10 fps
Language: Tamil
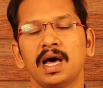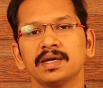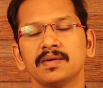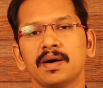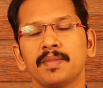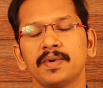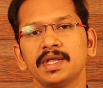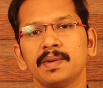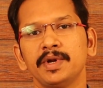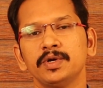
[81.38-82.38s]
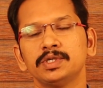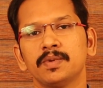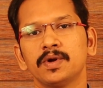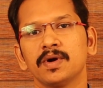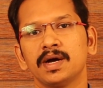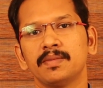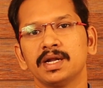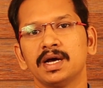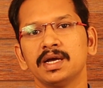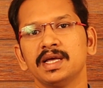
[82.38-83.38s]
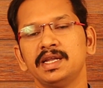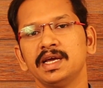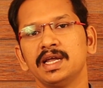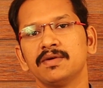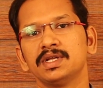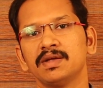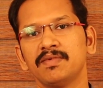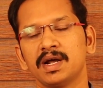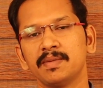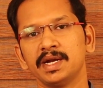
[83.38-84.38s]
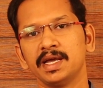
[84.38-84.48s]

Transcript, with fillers: அதுக்கு அப்போ வந்து எப்படி யூஸ் பண்ணுவாங்க அப்படின்னா எதிரிகளை வந்து அந்த வர்ம